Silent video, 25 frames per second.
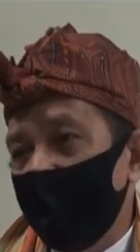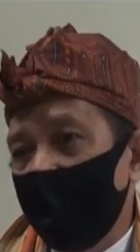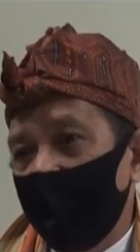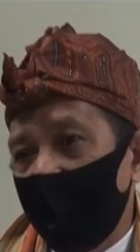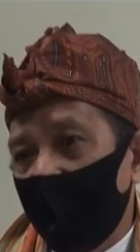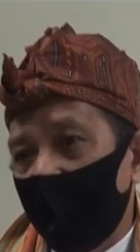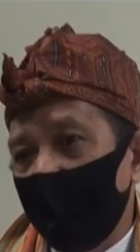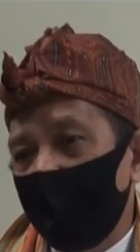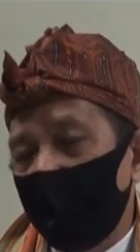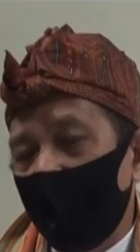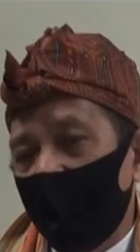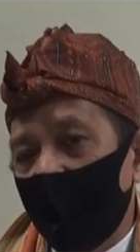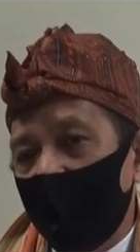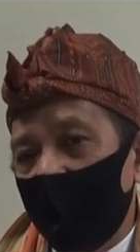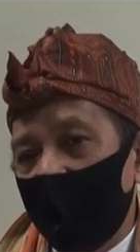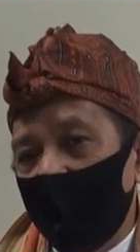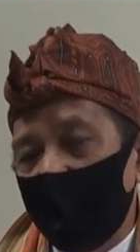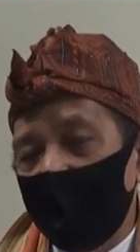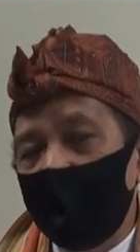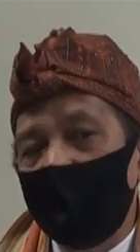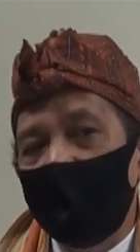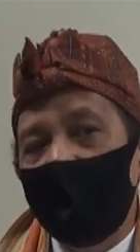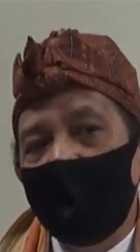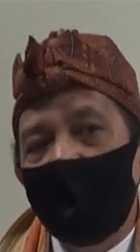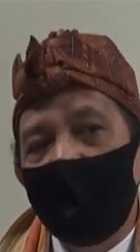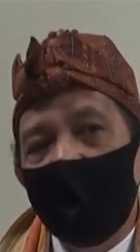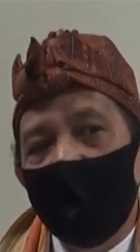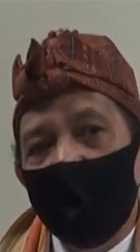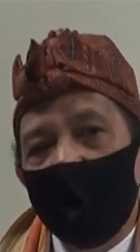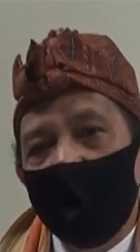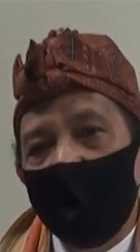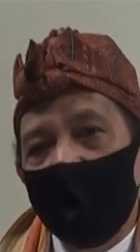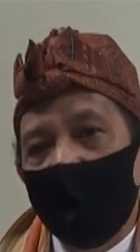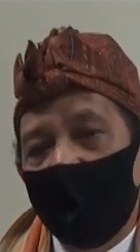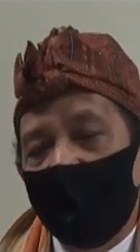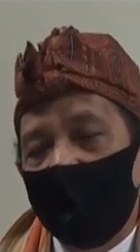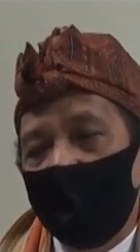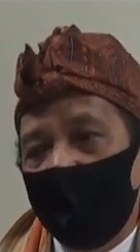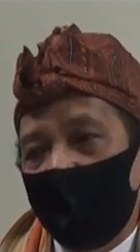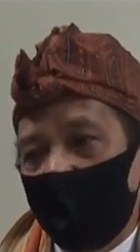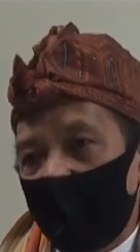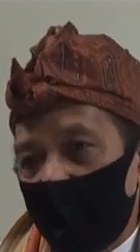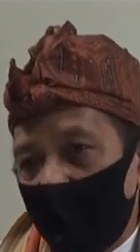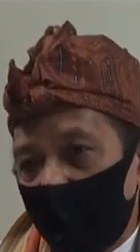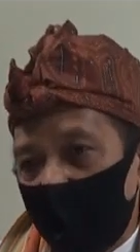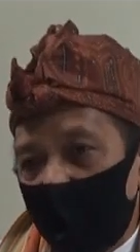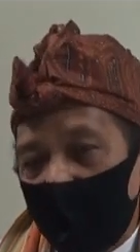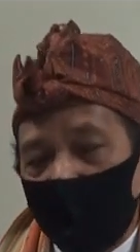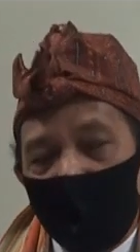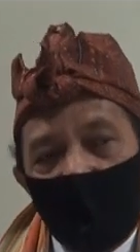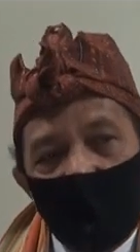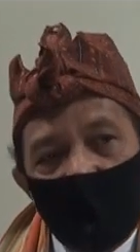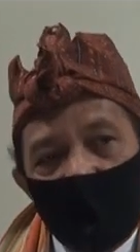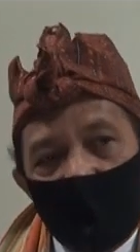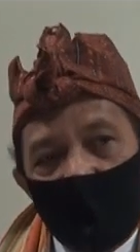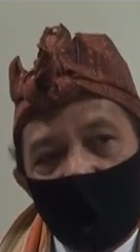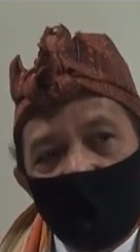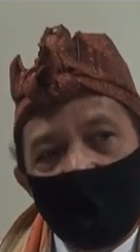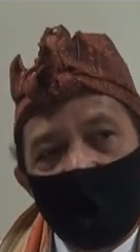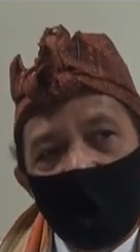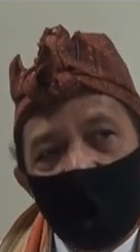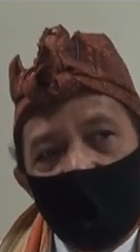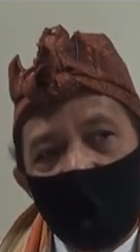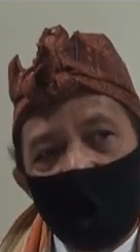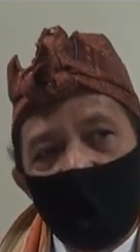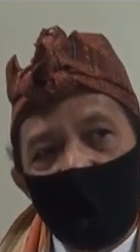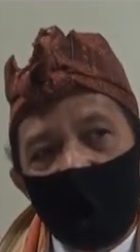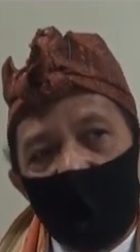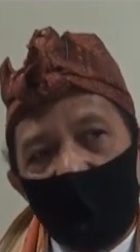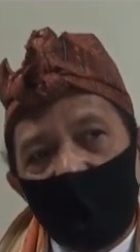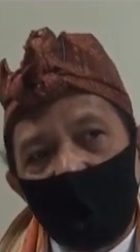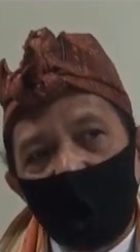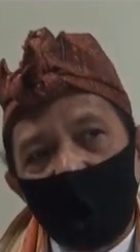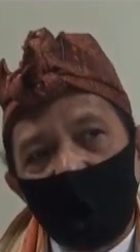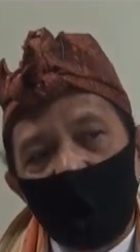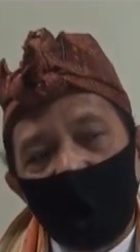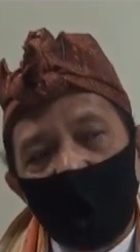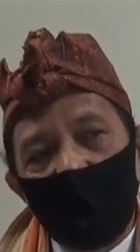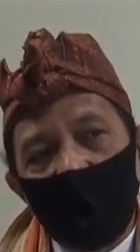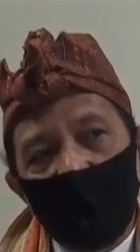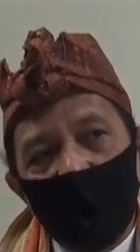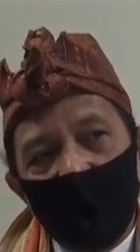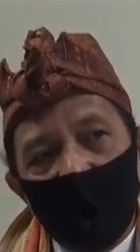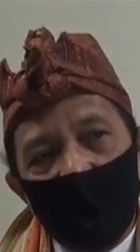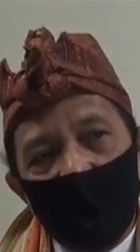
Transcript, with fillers: di lapangan ya di setiap tempat kerja dengan